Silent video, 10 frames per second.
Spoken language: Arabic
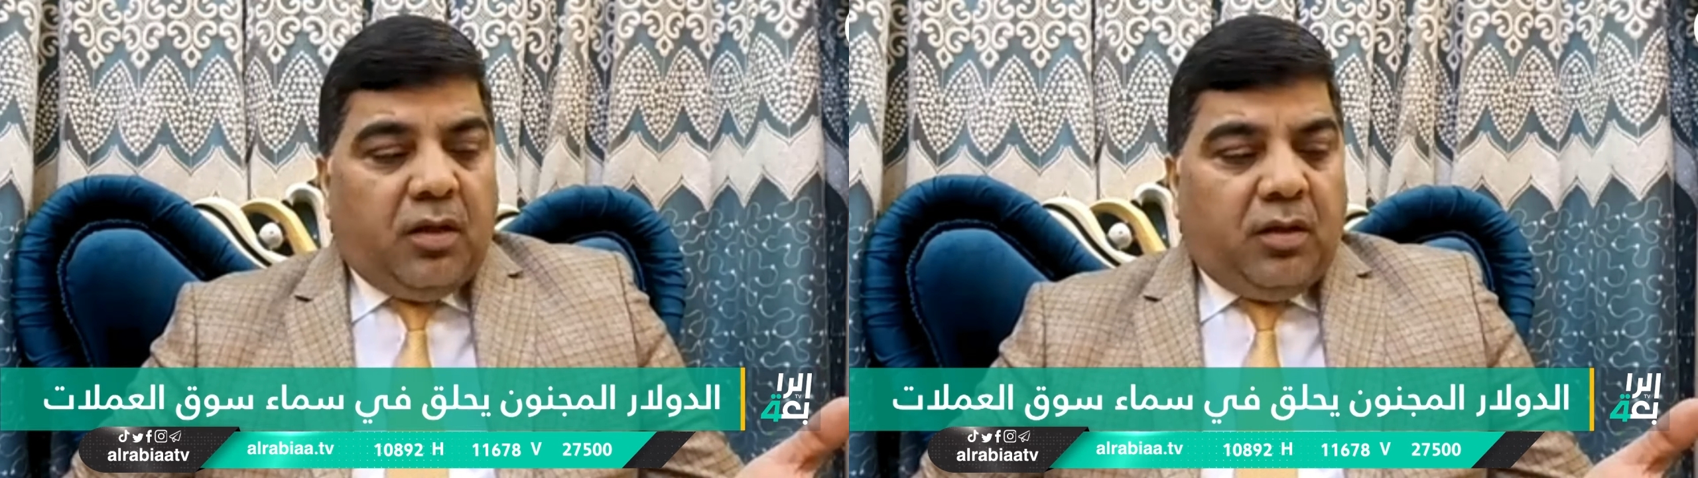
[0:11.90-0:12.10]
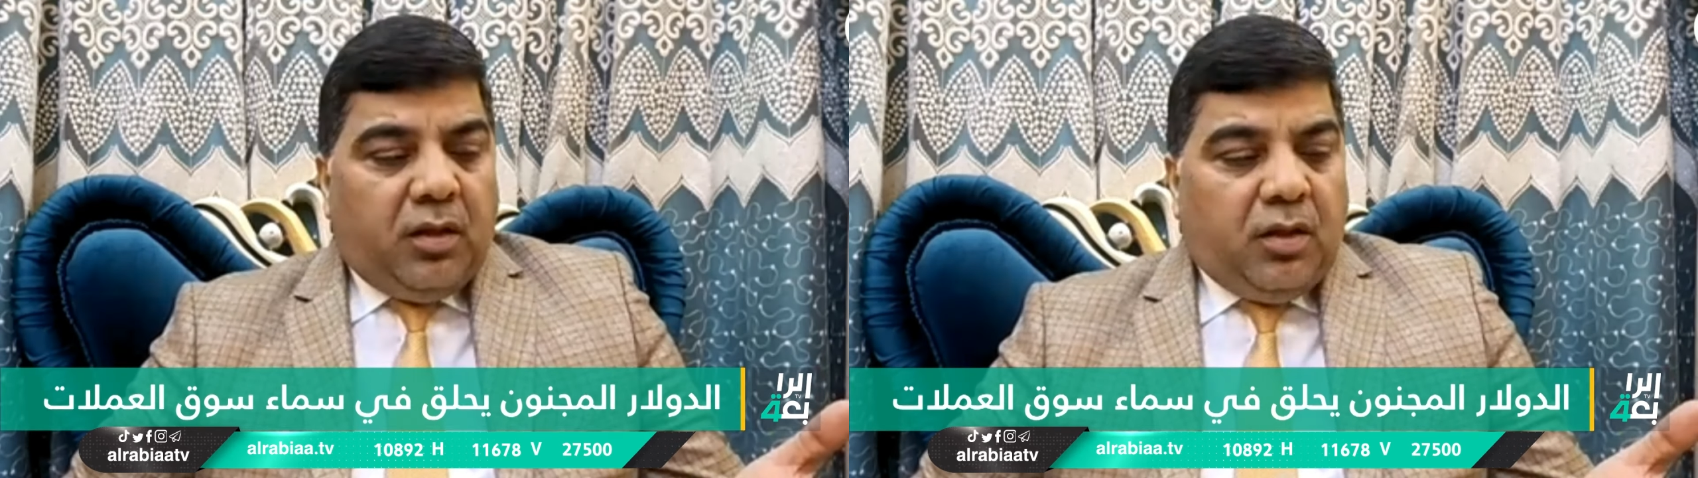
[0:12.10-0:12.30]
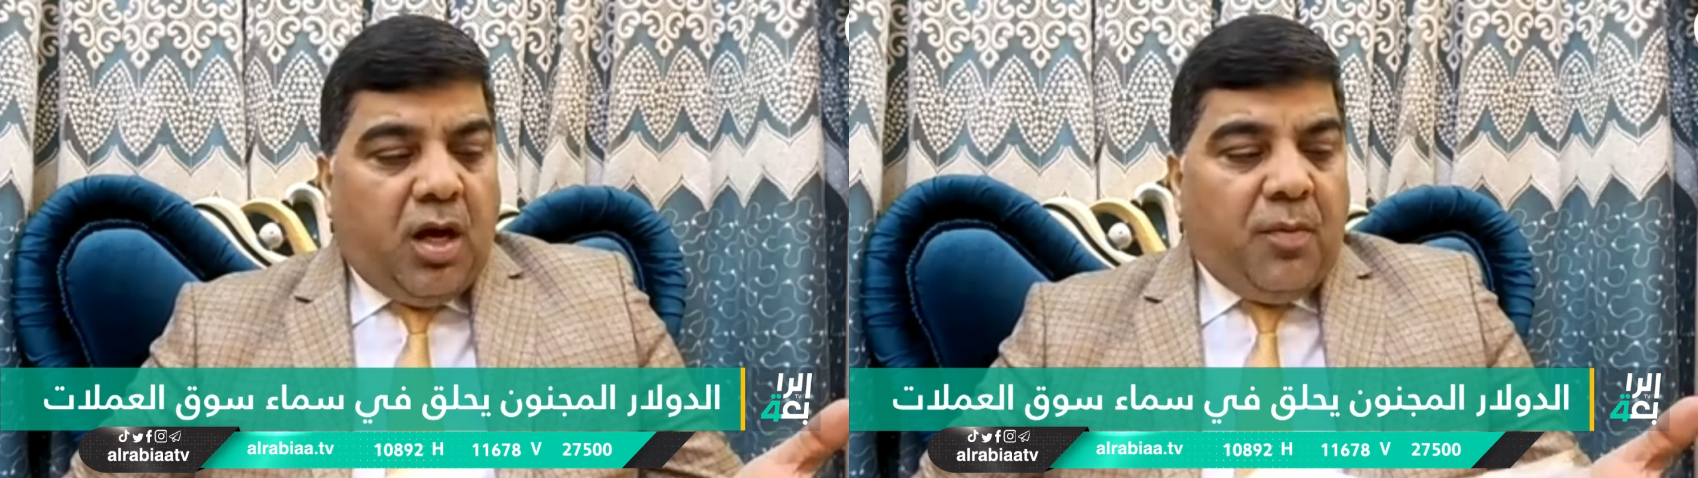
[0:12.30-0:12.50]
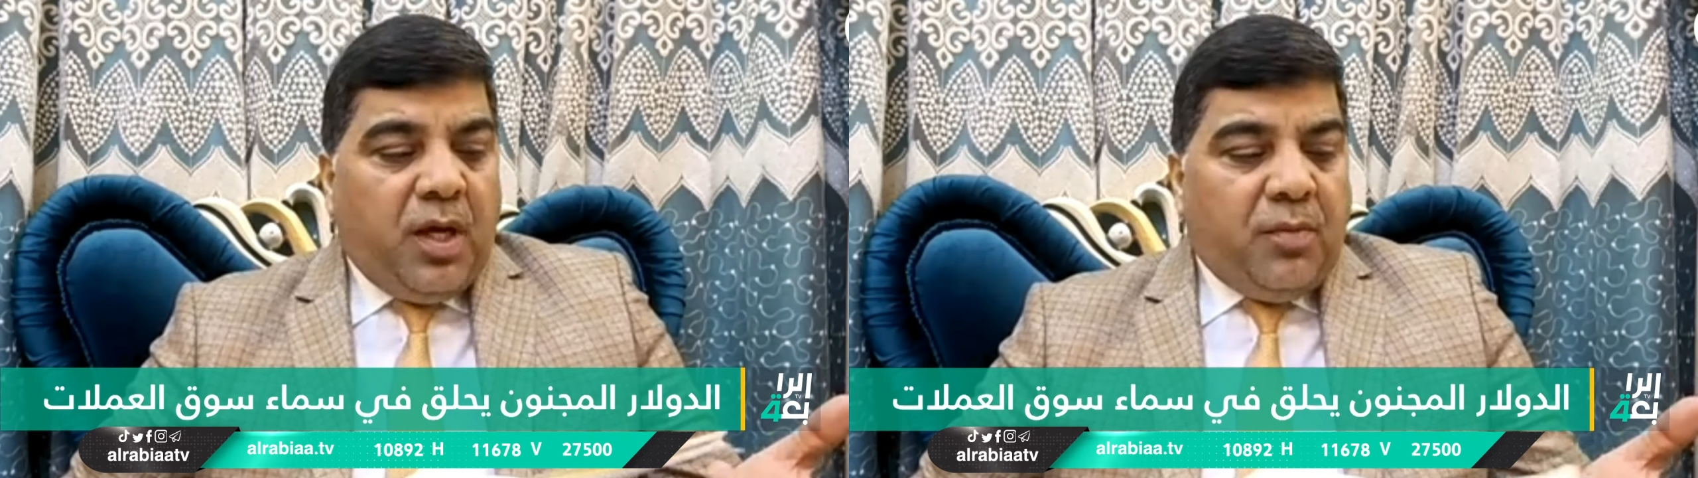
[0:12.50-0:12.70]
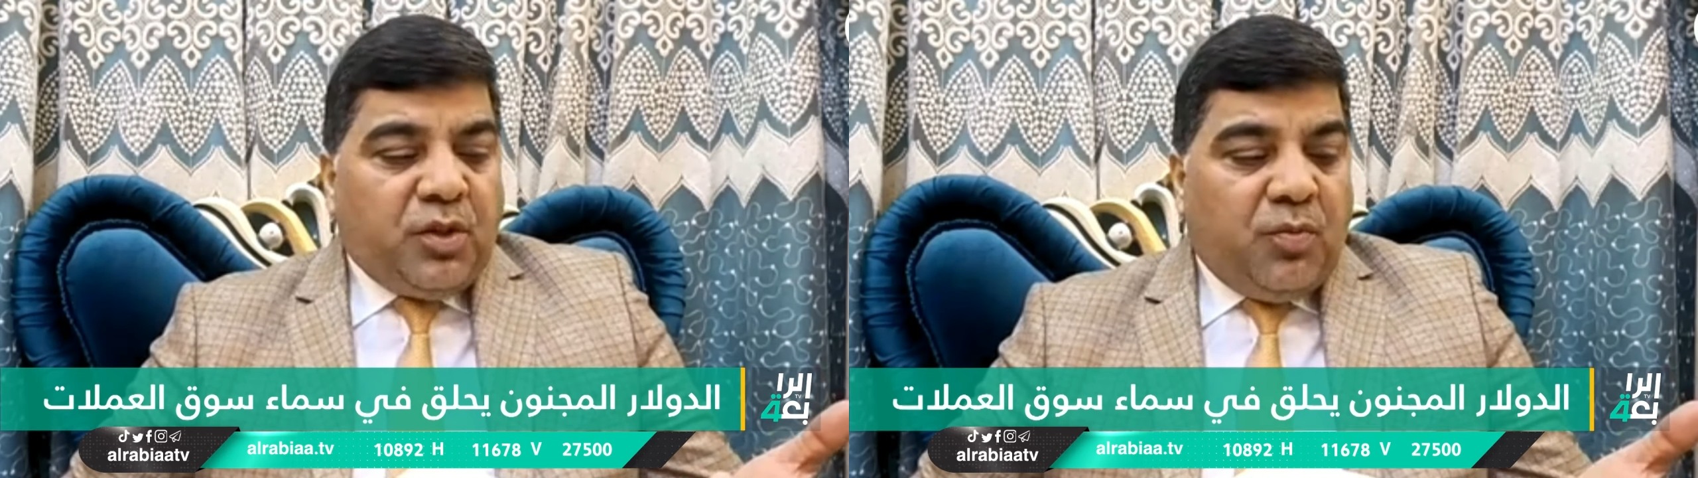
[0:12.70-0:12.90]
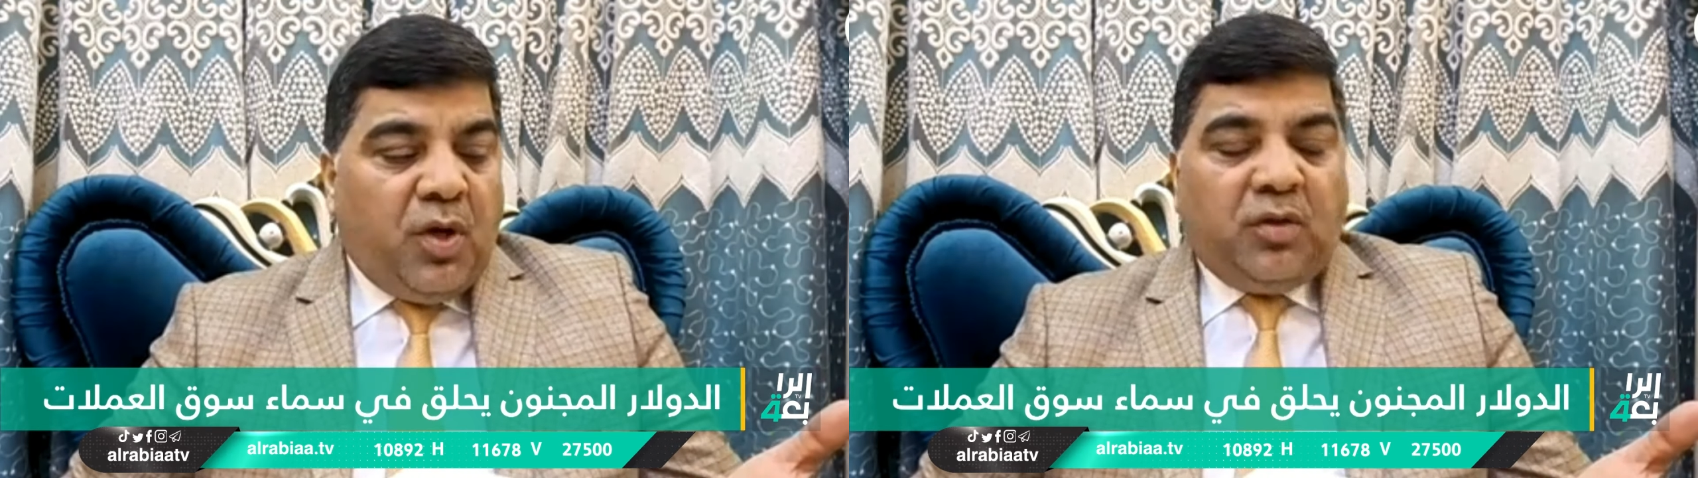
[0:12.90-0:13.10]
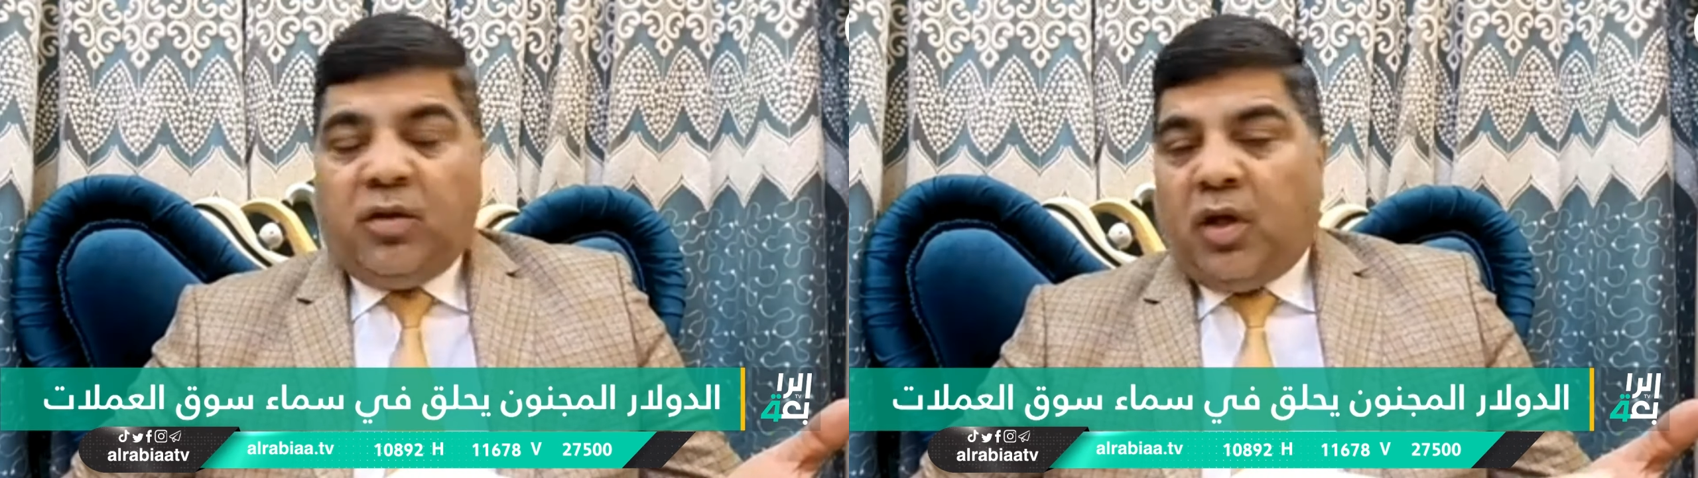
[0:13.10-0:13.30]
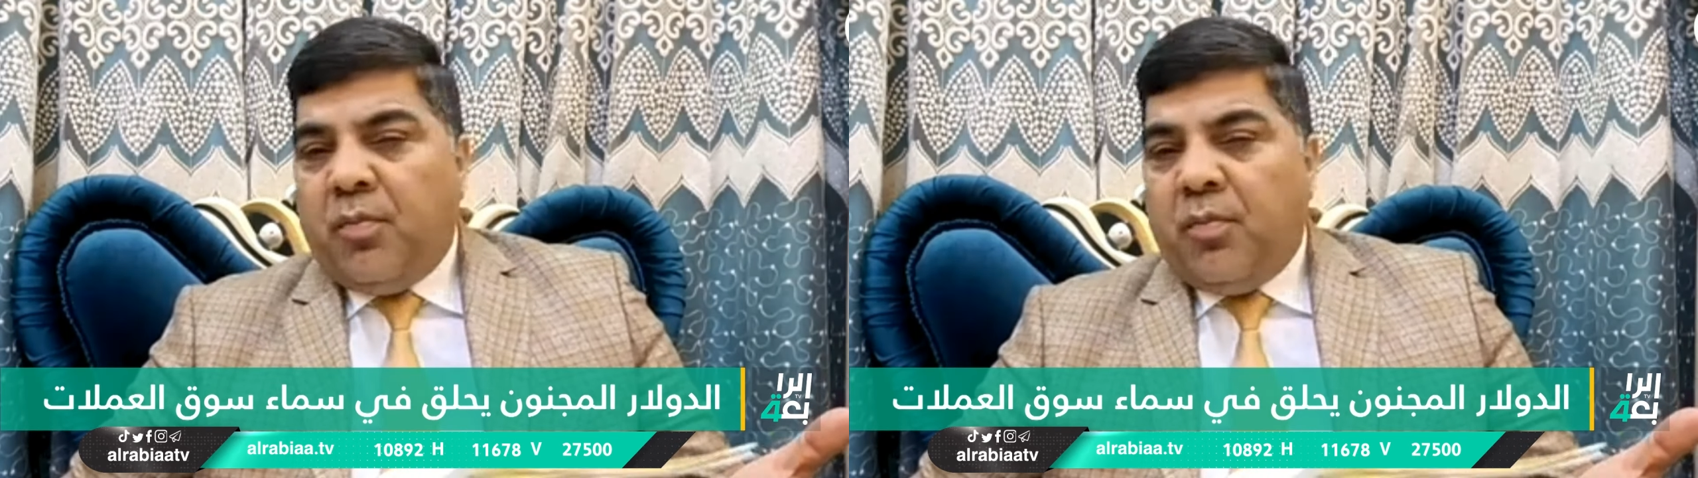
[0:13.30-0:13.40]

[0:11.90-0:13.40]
يومين بالاسبوع تلتقي